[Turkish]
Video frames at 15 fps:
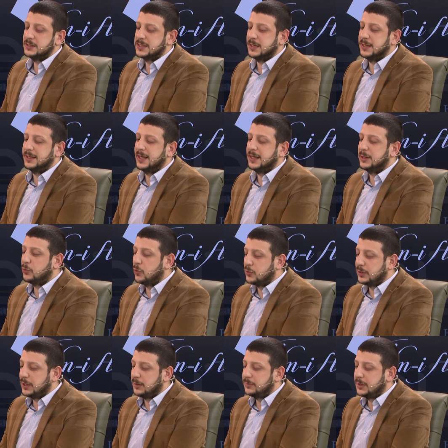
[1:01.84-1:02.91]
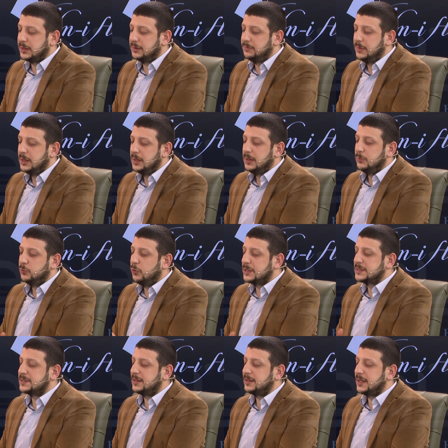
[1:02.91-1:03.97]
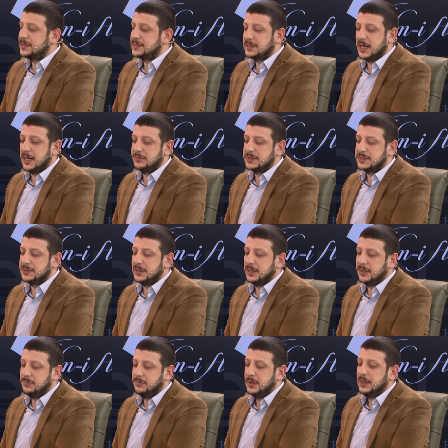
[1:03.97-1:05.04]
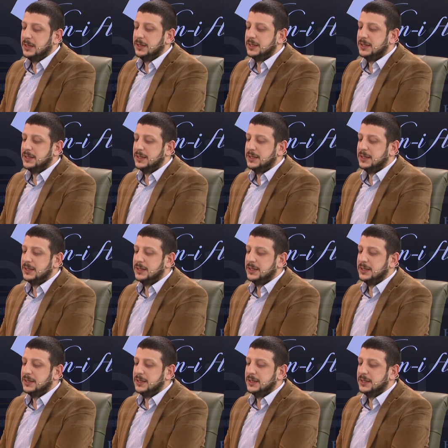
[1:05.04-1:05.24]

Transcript: sana geri göndereyim dedim. Bu vaziyette ister misin dedim.